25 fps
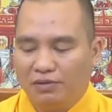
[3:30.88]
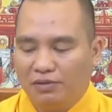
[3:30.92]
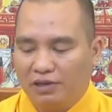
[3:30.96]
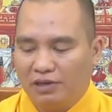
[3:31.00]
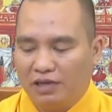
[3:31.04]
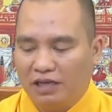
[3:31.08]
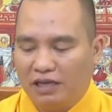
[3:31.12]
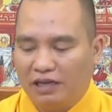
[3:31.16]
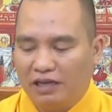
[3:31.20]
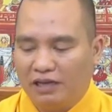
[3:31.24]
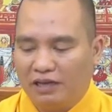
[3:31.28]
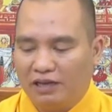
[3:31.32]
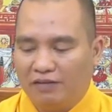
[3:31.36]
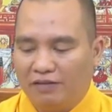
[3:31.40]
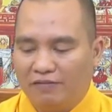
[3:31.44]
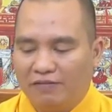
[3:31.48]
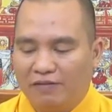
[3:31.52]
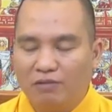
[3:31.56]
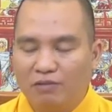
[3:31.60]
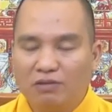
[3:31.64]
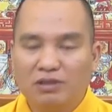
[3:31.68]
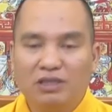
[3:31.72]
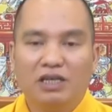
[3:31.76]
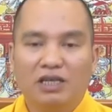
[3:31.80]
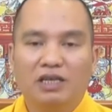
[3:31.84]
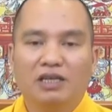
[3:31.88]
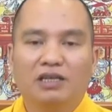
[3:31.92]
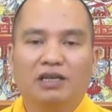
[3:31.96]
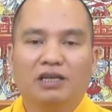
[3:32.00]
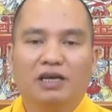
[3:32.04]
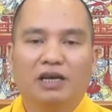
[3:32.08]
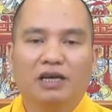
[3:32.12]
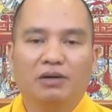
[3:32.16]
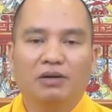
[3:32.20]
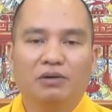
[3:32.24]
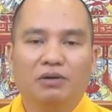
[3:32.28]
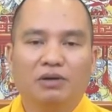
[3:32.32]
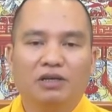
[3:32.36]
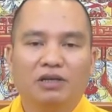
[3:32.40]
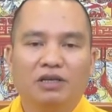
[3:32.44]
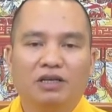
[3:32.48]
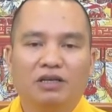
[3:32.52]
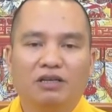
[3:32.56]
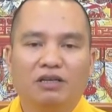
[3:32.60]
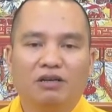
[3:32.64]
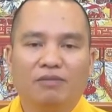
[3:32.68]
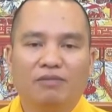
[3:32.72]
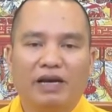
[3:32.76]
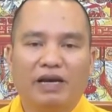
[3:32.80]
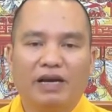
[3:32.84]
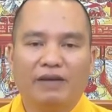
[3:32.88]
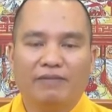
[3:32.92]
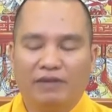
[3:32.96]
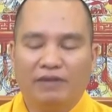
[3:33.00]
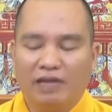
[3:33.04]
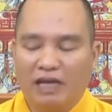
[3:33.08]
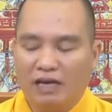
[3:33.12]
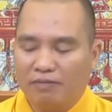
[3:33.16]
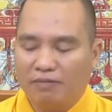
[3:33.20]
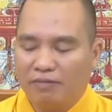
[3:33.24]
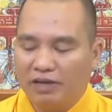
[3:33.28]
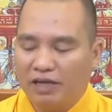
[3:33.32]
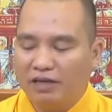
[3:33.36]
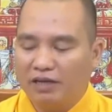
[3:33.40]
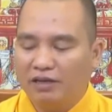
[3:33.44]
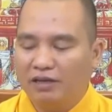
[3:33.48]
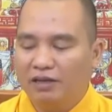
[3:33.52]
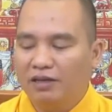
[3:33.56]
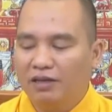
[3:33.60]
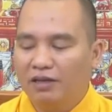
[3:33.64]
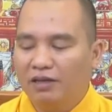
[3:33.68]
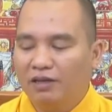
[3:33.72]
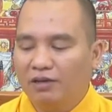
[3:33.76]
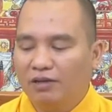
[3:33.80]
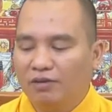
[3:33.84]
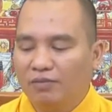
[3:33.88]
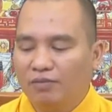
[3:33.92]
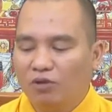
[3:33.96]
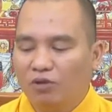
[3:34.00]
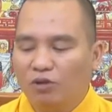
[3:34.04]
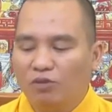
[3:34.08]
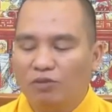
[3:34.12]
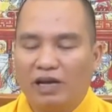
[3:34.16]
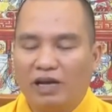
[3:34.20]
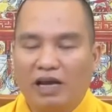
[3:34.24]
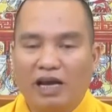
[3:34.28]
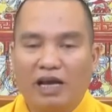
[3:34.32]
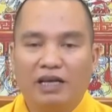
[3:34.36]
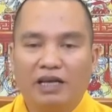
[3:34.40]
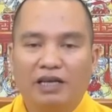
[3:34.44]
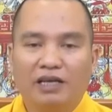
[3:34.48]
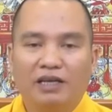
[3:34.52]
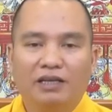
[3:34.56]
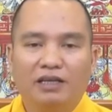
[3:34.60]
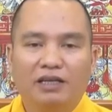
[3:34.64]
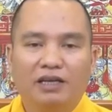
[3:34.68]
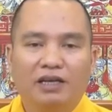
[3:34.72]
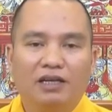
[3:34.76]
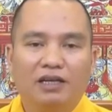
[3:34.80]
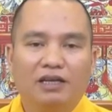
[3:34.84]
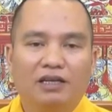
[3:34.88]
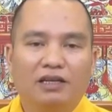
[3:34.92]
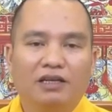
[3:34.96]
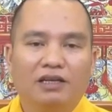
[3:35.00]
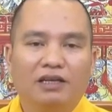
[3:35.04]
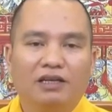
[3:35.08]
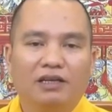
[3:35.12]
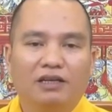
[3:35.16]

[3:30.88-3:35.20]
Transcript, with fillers: để phóng sinh để hồi hướng cho mẹ và đặc biệt mỗi một ngày ít nhất là